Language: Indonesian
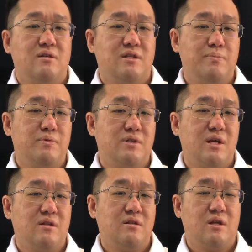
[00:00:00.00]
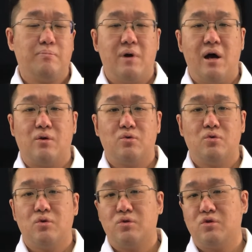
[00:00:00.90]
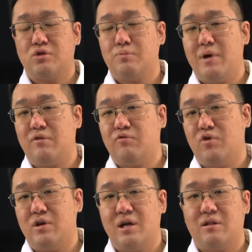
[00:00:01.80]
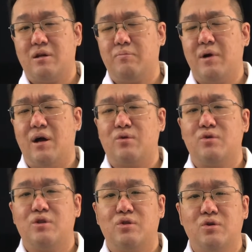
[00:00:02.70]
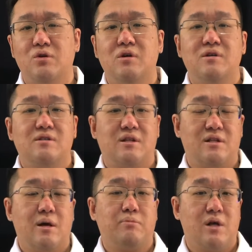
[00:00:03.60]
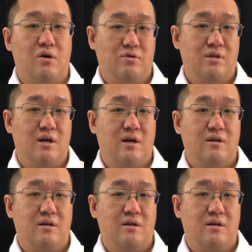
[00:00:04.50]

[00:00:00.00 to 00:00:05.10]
chipset terbaru untuk smartphone yang terbaru itu setiap tahunnya.